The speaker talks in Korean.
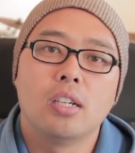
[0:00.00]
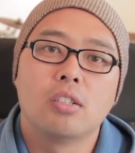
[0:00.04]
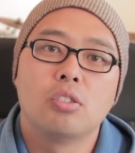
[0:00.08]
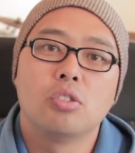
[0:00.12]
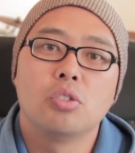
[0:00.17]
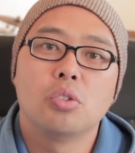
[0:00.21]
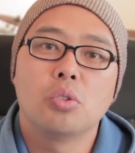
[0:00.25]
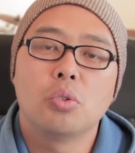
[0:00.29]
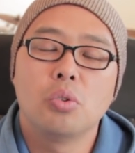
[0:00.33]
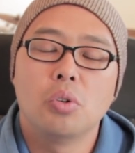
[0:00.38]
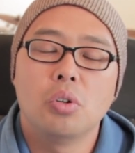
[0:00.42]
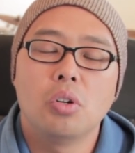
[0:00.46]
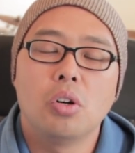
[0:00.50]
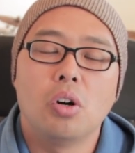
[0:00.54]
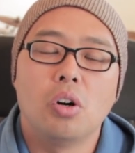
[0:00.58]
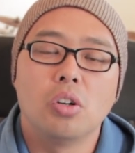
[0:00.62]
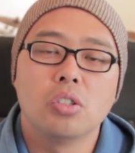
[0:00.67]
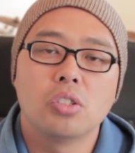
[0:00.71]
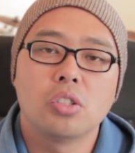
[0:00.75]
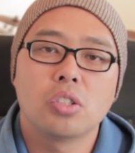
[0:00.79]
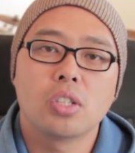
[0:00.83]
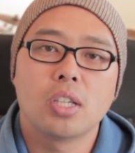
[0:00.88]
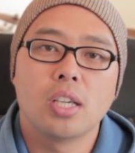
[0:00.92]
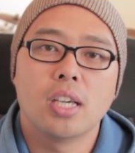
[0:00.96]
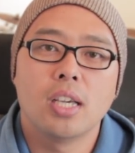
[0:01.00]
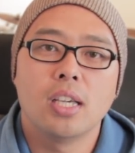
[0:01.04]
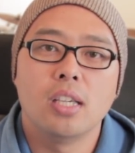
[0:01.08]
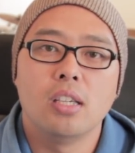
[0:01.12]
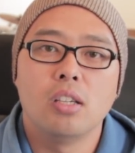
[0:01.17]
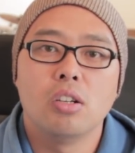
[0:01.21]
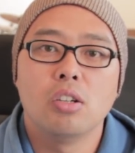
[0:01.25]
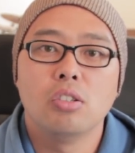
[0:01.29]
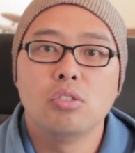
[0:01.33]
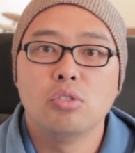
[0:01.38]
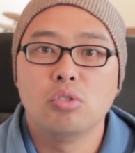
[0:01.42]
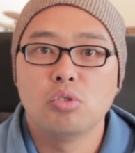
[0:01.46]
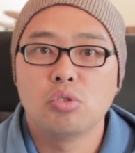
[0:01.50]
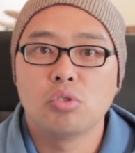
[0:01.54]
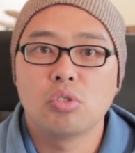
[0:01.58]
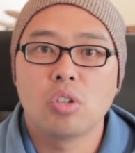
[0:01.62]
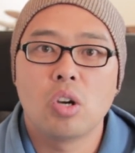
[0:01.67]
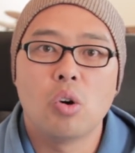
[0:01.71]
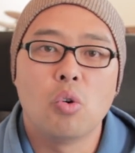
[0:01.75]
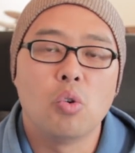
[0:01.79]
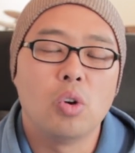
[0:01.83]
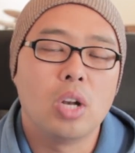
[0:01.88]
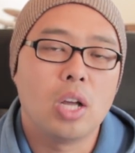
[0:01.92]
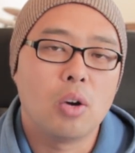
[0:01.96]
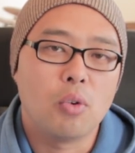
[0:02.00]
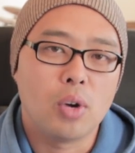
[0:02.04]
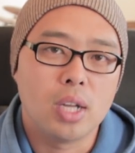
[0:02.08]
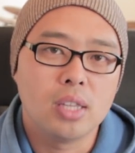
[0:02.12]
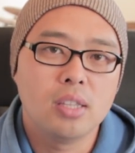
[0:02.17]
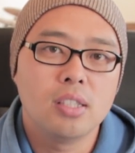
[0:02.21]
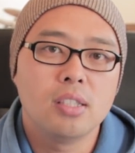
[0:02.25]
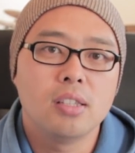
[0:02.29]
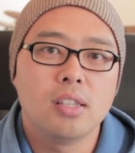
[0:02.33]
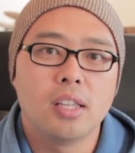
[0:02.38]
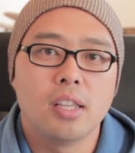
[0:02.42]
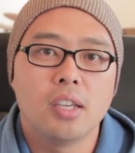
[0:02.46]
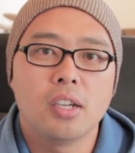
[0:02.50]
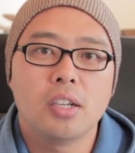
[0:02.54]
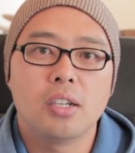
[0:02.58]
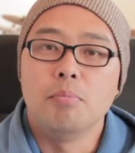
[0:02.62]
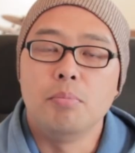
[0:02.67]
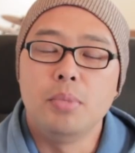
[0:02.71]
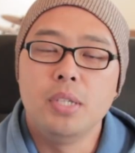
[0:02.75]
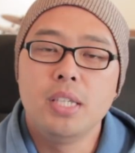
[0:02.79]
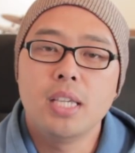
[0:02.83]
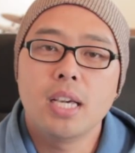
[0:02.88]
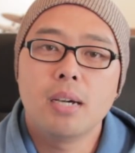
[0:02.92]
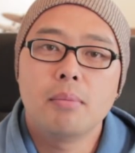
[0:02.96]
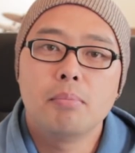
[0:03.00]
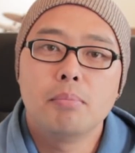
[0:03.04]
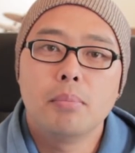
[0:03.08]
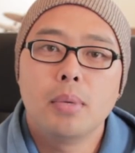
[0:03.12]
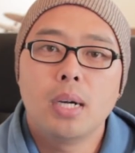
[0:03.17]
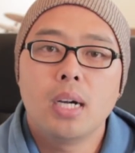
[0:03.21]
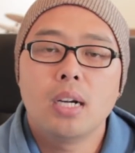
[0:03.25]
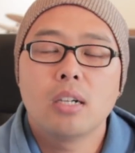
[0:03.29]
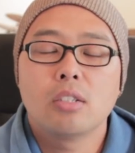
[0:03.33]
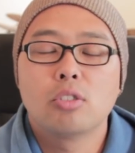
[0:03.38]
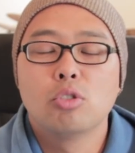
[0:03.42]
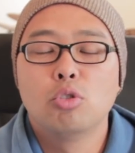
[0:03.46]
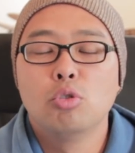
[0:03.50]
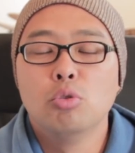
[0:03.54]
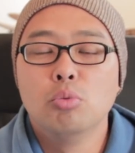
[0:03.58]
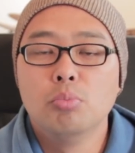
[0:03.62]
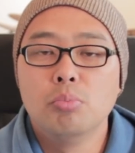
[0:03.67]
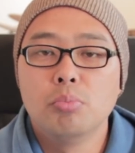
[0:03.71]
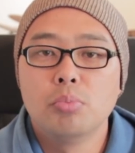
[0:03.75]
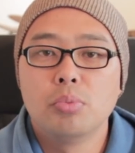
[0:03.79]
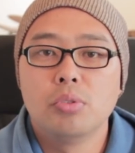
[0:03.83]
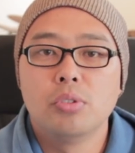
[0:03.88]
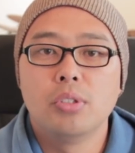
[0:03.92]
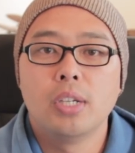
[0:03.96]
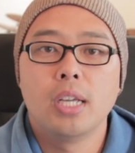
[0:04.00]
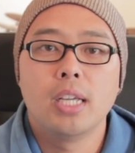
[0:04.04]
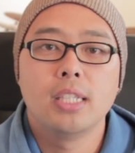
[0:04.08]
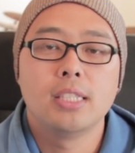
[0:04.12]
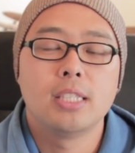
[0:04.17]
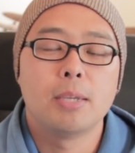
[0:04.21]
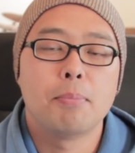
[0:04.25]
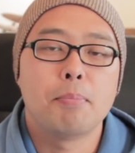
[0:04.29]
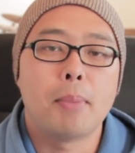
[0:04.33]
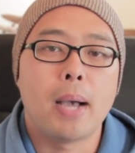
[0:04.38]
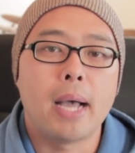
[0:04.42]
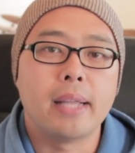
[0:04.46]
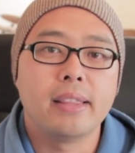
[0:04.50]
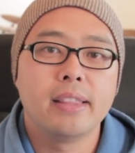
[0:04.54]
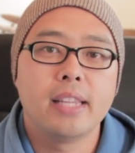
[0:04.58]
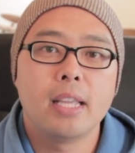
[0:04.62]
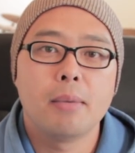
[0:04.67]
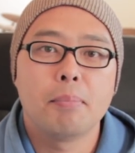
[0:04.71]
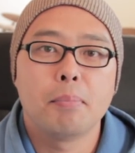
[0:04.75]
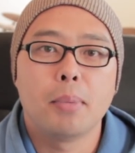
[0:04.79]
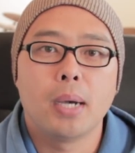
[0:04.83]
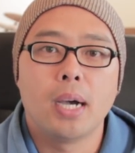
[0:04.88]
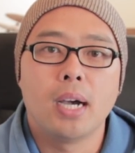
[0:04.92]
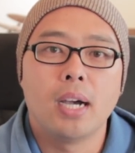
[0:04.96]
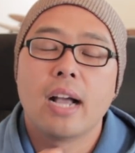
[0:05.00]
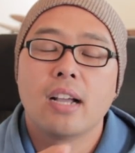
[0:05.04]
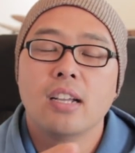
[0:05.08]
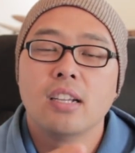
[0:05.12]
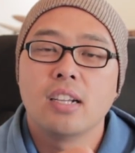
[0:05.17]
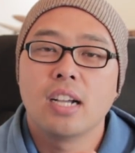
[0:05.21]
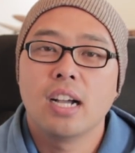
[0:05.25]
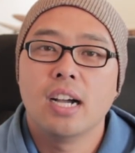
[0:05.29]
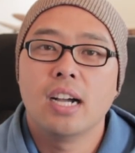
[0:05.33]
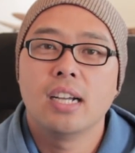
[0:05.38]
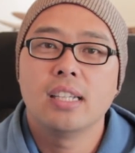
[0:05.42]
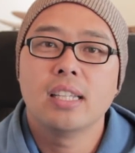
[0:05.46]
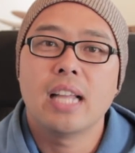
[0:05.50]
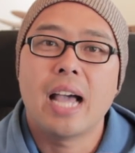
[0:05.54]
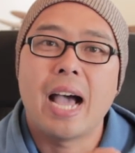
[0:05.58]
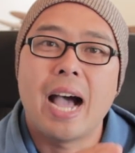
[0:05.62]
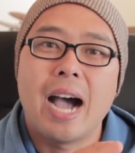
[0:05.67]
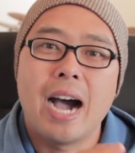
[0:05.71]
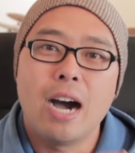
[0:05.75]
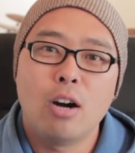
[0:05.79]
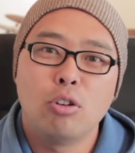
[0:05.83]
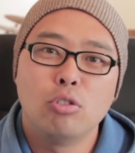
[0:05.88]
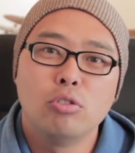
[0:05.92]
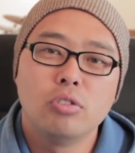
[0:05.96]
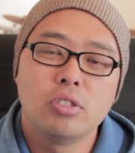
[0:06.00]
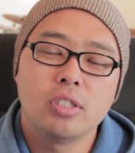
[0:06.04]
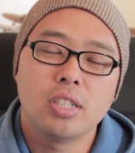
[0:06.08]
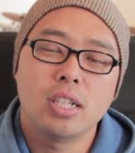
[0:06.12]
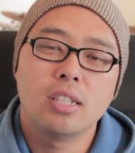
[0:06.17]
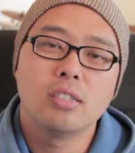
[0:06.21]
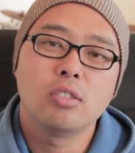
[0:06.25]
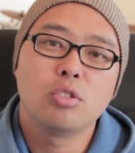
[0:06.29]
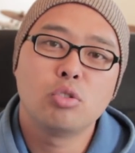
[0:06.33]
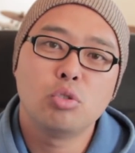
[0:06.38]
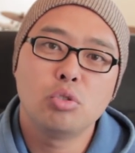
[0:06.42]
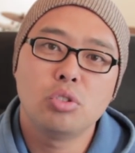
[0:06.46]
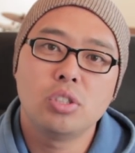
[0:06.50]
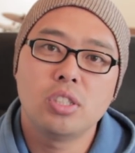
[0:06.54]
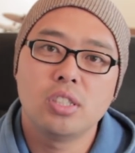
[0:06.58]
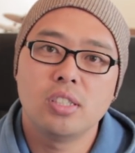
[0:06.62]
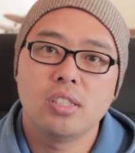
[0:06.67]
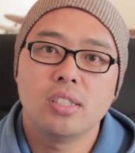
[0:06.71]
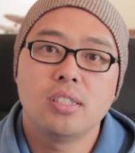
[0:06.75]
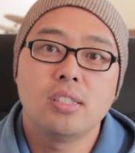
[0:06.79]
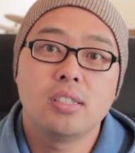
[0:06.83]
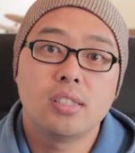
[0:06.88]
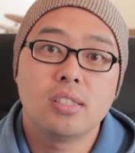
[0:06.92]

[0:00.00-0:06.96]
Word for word: 그리고 어저께 이런 뉴스가 올라왔는데요. 미얀마 군부의 이제 반대파, 그러니까 아웅산 수치